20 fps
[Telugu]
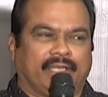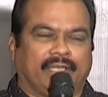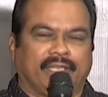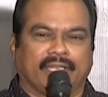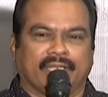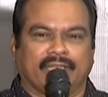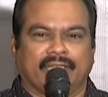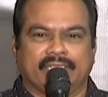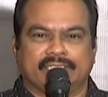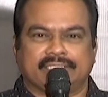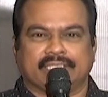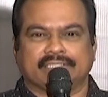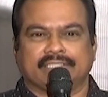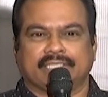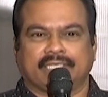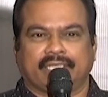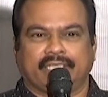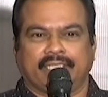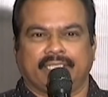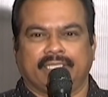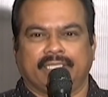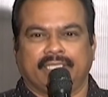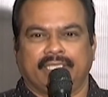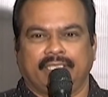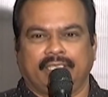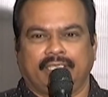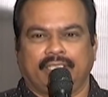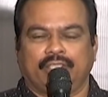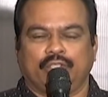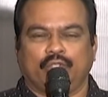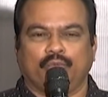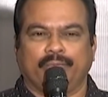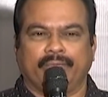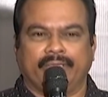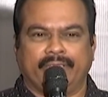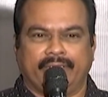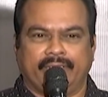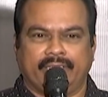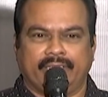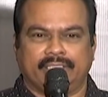నిన్ననే సెన్సార్ అయింది
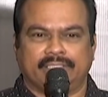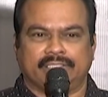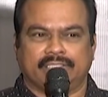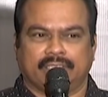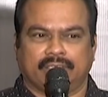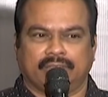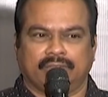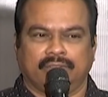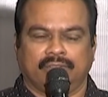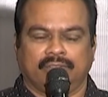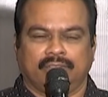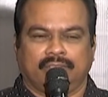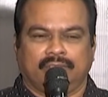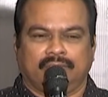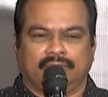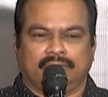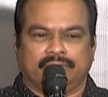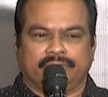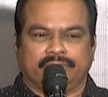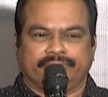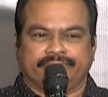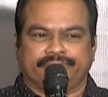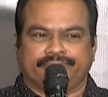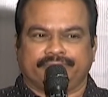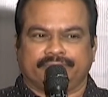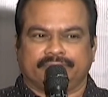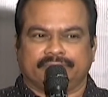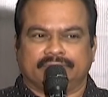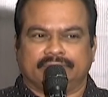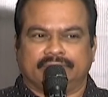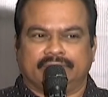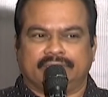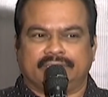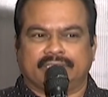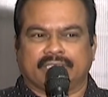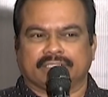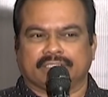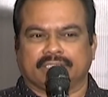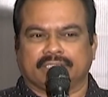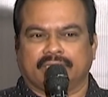యూబైఏ ఇచ్చారు ఈ
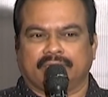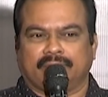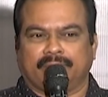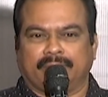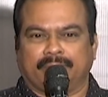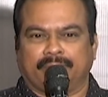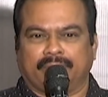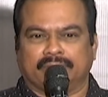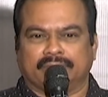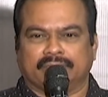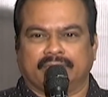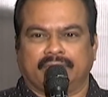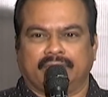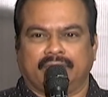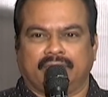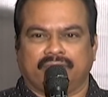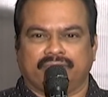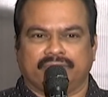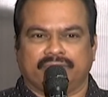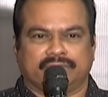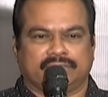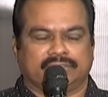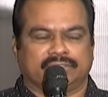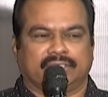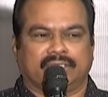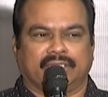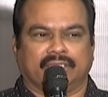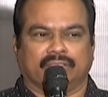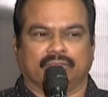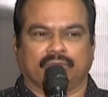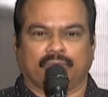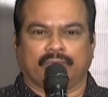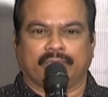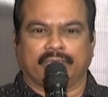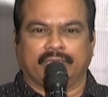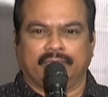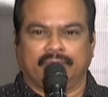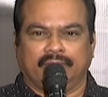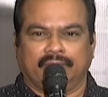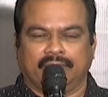సెన్సార్ మెంబర్స్ కానీ ఆఫీసర్స్ కానీ అందరూ
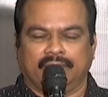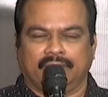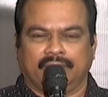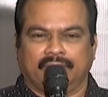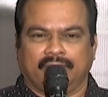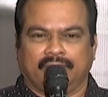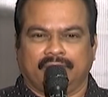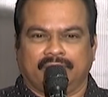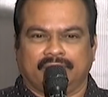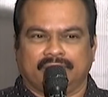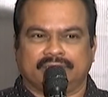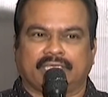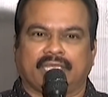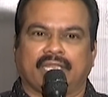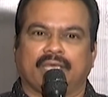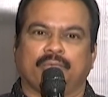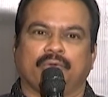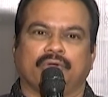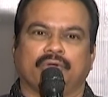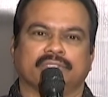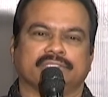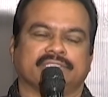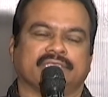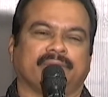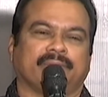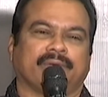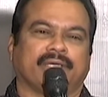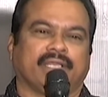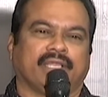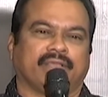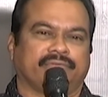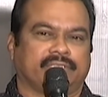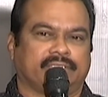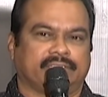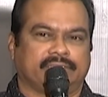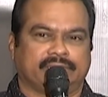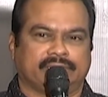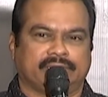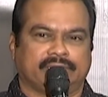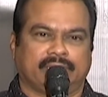కూడా చాలా బాగుంది సినిమా అని
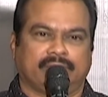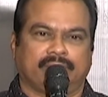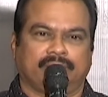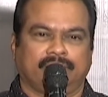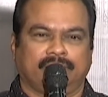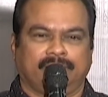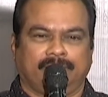అప్రిషియేట్ చేశారు